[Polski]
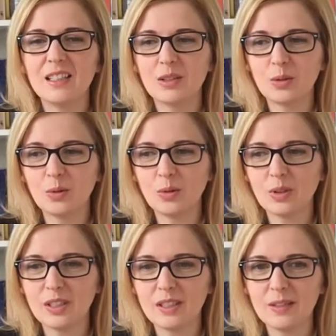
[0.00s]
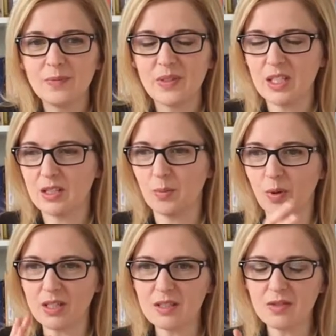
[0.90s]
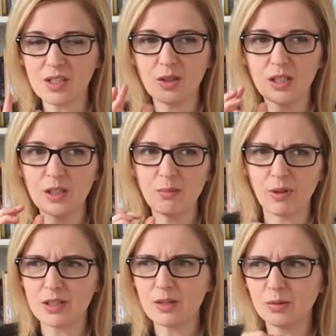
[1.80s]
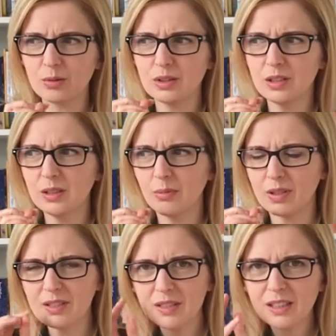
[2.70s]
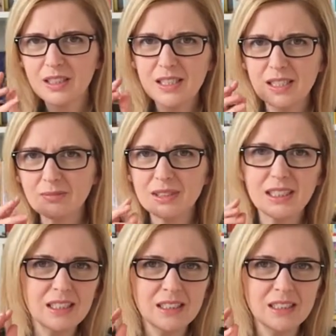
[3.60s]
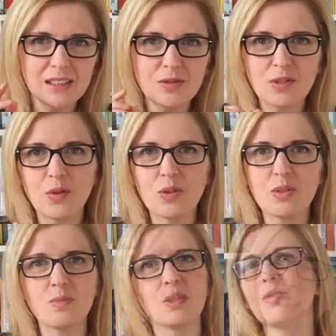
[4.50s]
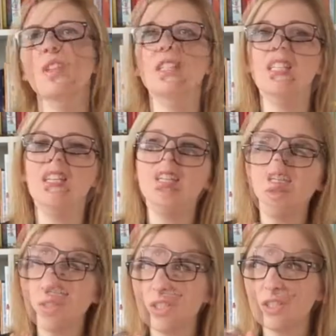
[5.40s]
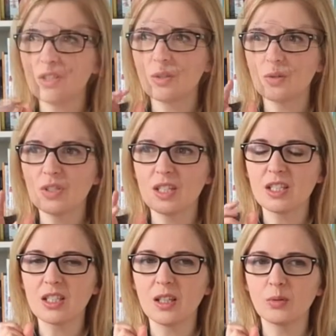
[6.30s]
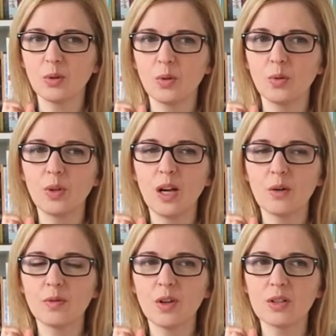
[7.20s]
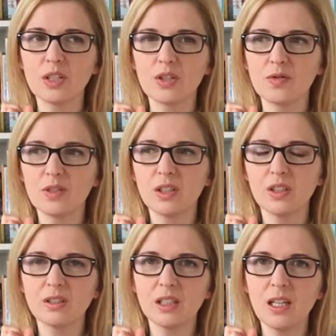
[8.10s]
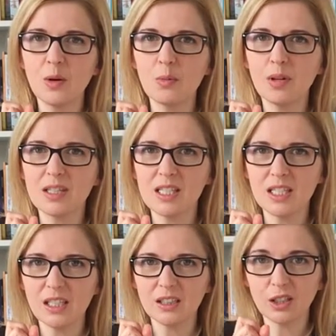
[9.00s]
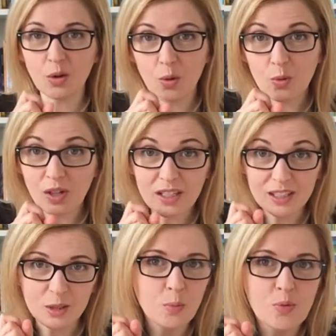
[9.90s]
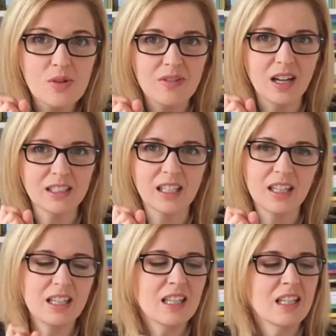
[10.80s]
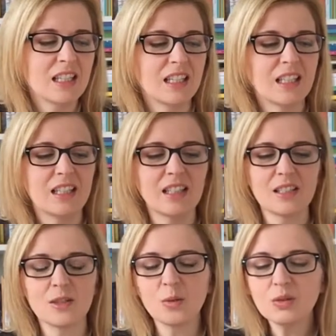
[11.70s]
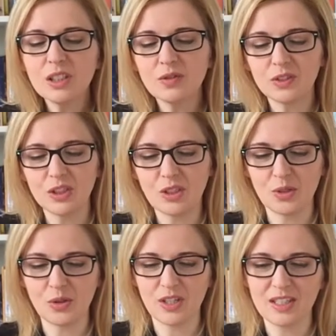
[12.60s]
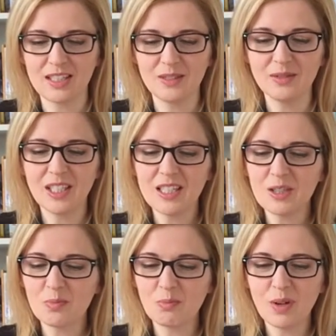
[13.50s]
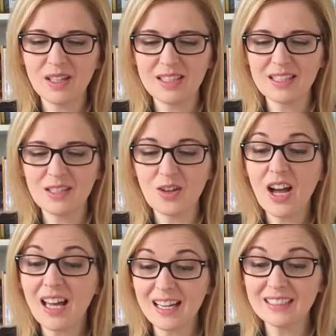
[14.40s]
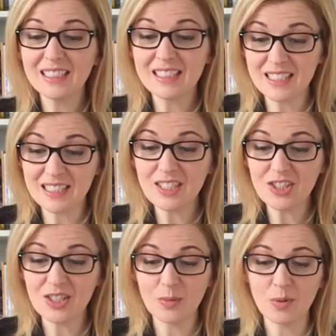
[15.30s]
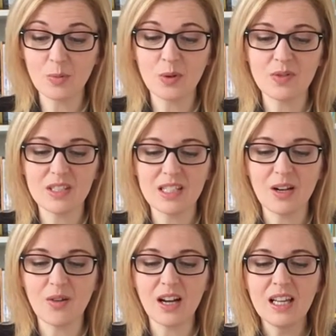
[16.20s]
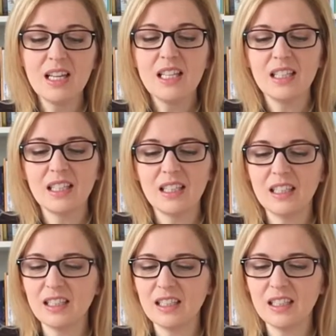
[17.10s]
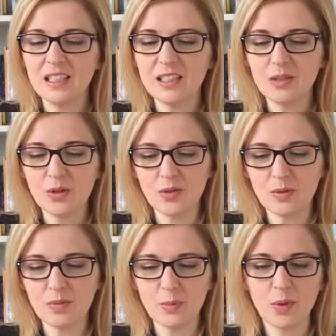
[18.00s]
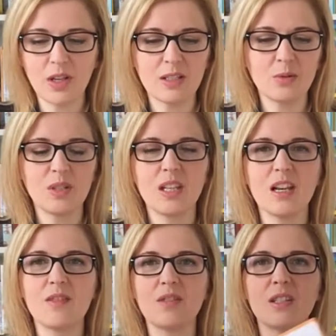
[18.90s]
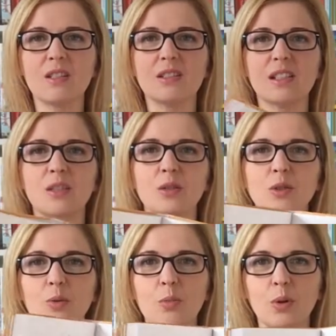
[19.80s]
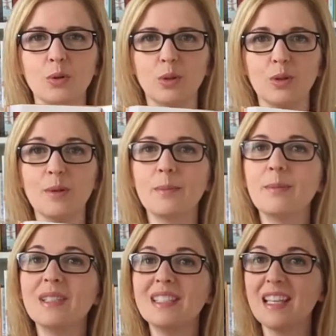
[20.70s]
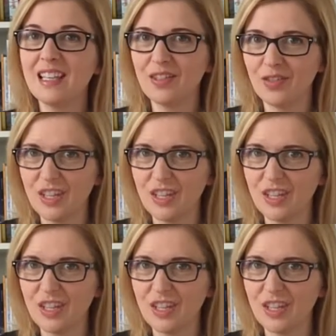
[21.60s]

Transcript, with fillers: który Y, jest bardzo wysoki, bardzo chudy, bardzo taki zamknięty w swoim świecie. Nosi coś na kształt okularów, chociaż wyglądają bardziej jak takie okularki do pływania. Y, rysunki w tych książkach są też bardzo charakterystyczne, bym powiedziała. Y, I już Wam pokazuję, jak wygląda doktor Proctor. Mniej